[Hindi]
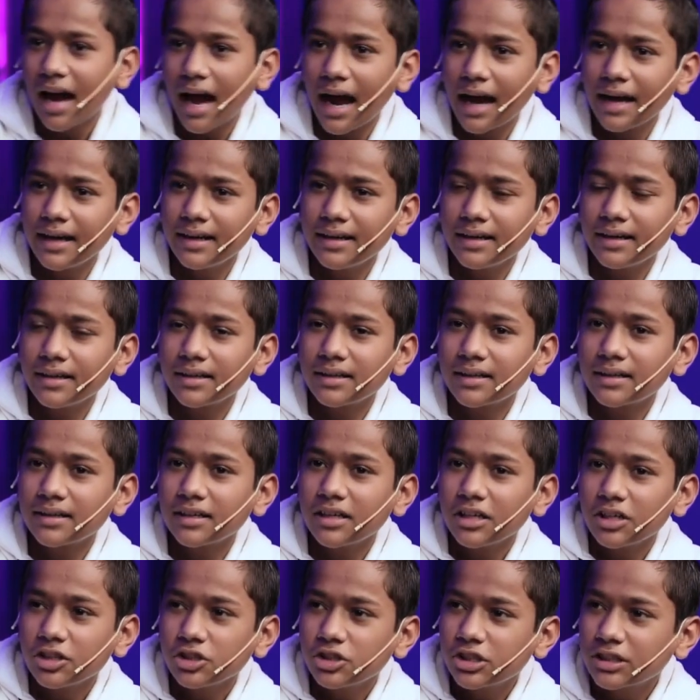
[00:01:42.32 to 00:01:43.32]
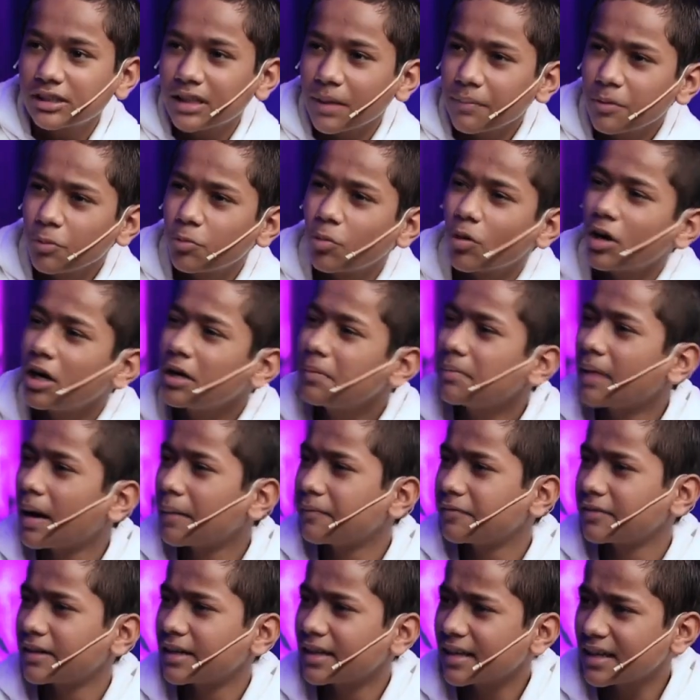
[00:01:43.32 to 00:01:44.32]
एंड uh, जितना भी वर्ल्ड
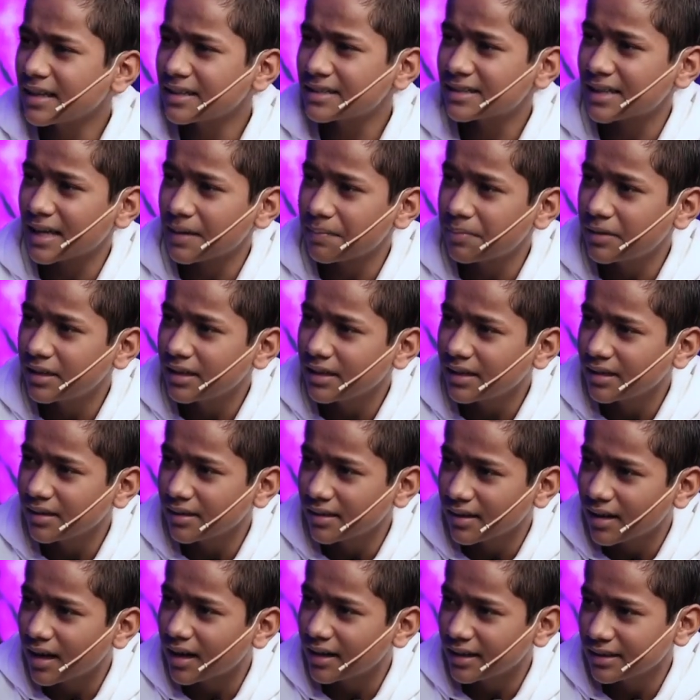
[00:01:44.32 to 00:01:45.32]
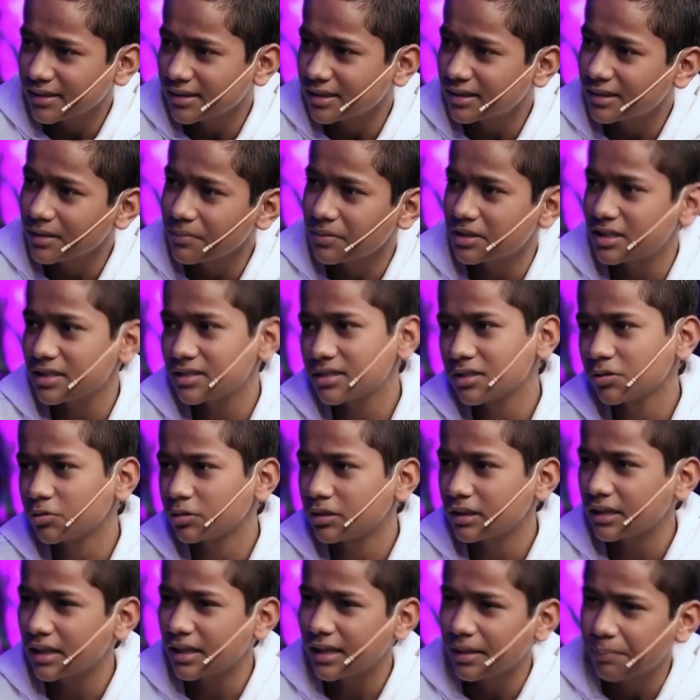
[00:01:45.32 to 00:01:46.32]
मैप वगैरह इस टाइप की रिगार्डिंग जितनी भी चीज़ें
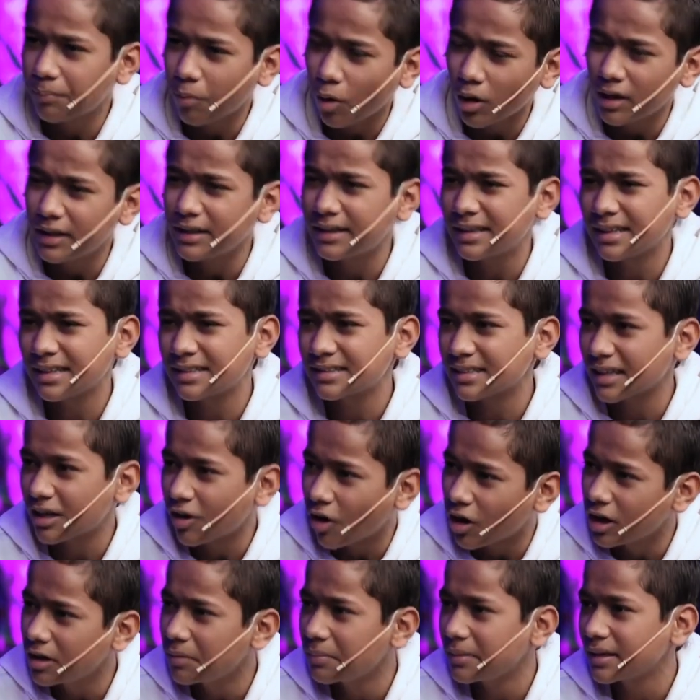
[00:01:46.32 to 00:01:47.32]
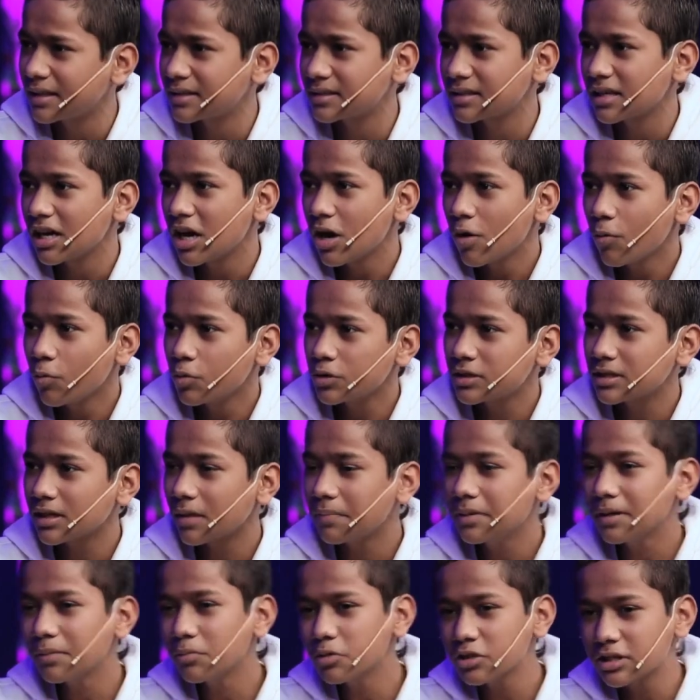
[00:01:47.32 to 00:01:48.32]
होती हैं पॉलिटिक्स इकोनॉमिक्स वो
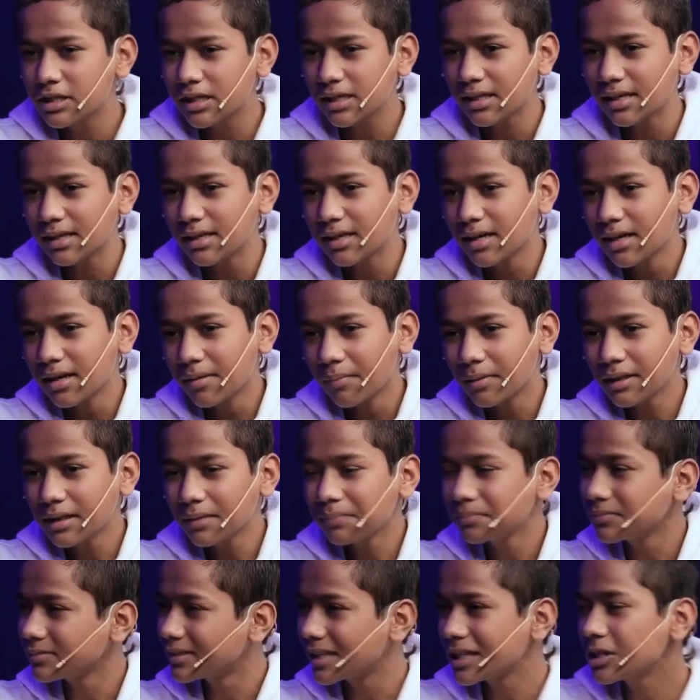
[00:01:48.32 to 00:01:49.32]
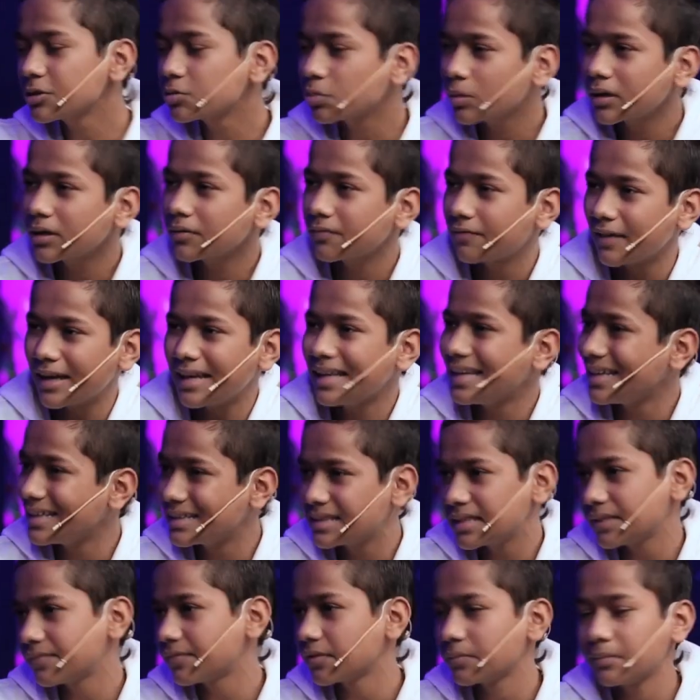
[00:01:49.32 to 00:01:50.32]
सभी मुझे मतलब थिंग्स वर वेरी
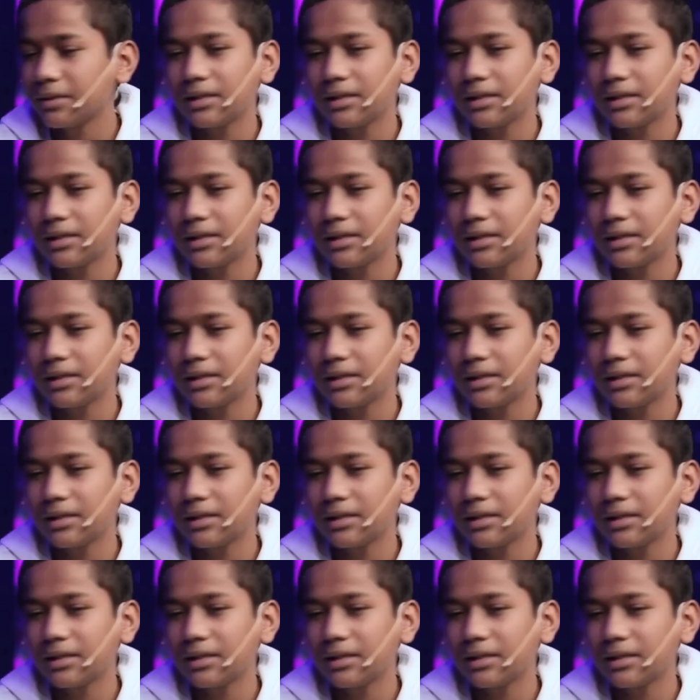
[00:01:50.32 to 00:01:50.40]
इजी फॉर